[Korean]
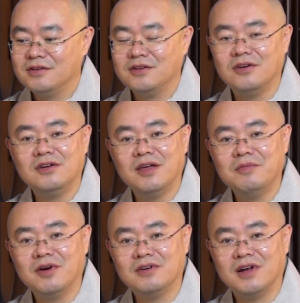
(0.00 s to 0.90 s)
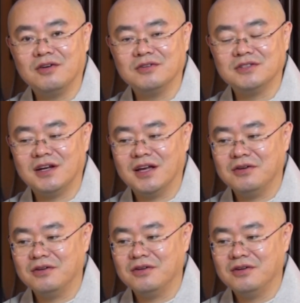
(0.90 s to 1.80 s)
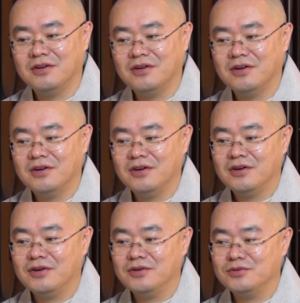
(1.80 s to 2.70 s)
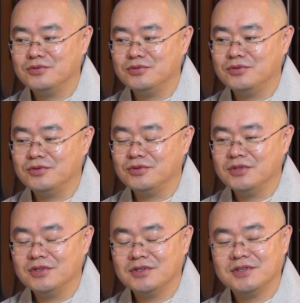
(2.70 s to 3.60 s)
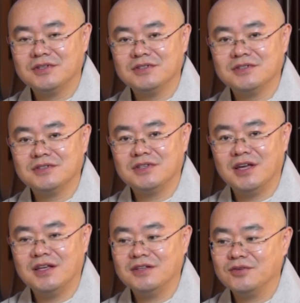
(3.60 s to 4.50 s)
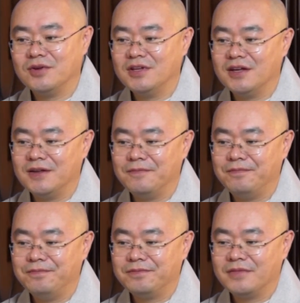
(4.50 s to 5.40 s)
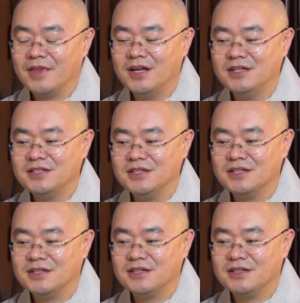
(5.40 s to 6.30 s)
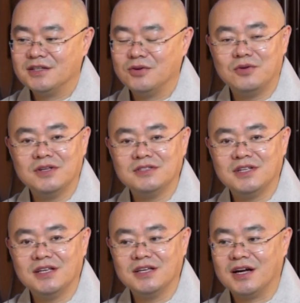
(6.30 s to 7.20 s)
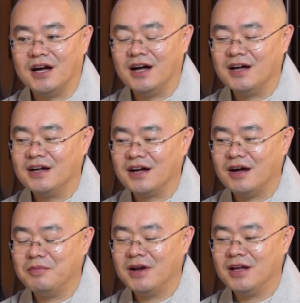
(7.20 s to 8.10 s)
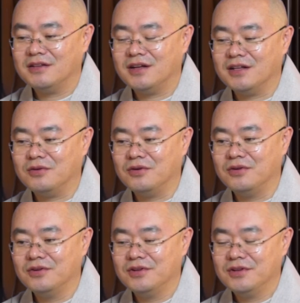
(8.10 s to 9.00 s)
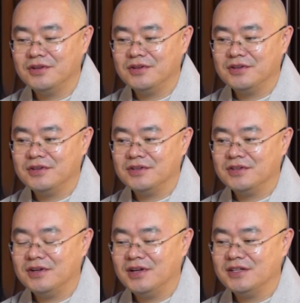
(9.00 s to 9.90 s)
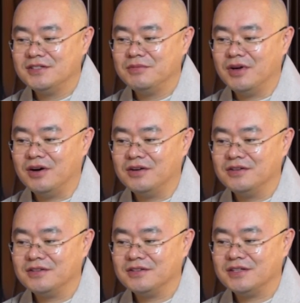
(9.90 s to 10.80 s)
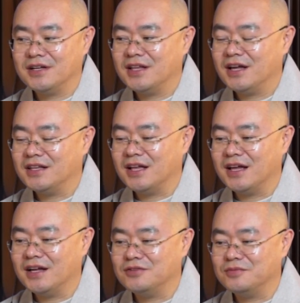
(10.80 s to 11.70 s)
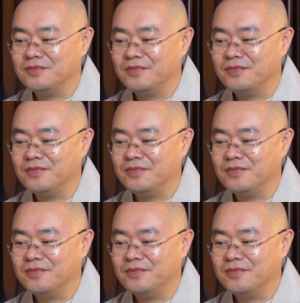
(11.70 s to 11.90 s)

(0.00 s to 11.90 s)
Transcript: 열네 명을 낳은 거잖아요. 어이고, 그, 그때는 굉장히 일찍 결혼했을 테니까 감안하더라도 열넷이면 상당히 나이가 좀